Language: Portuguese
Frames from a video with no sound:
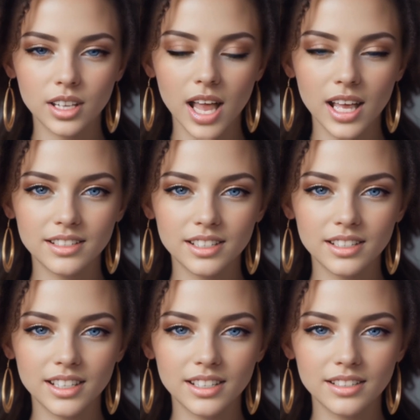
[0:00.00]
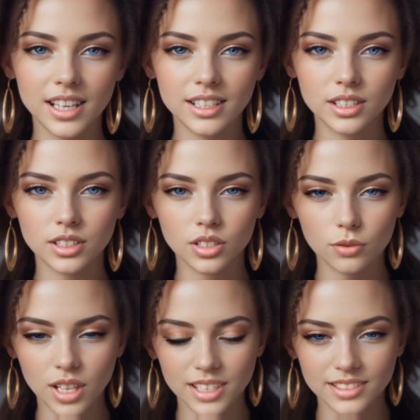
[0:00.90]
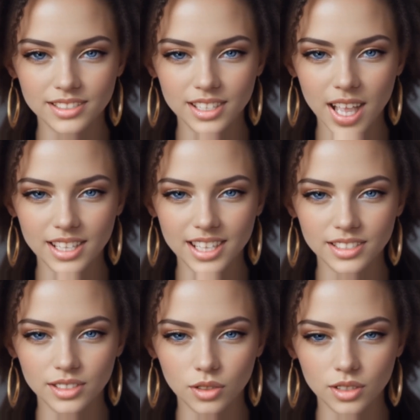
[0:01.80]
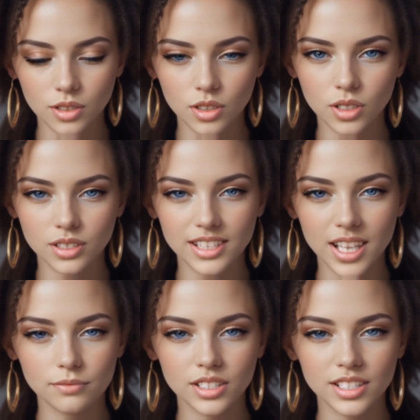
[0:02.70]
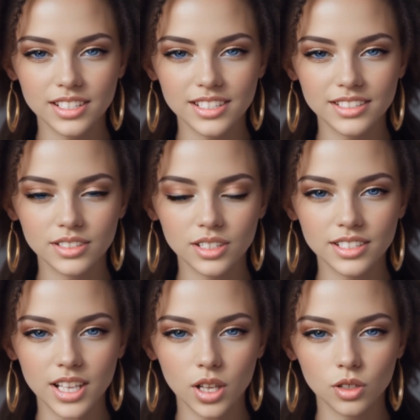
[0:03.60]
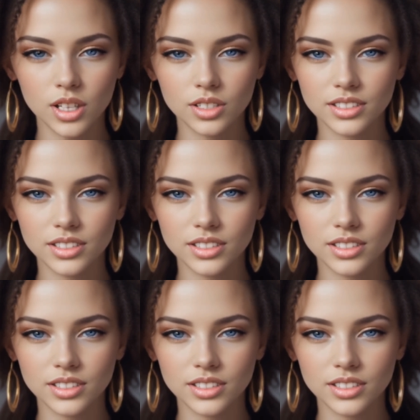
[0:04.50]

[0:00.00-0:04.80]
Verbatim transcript: racista existente em nosso país, além de inúmeros outros temas de interesse social,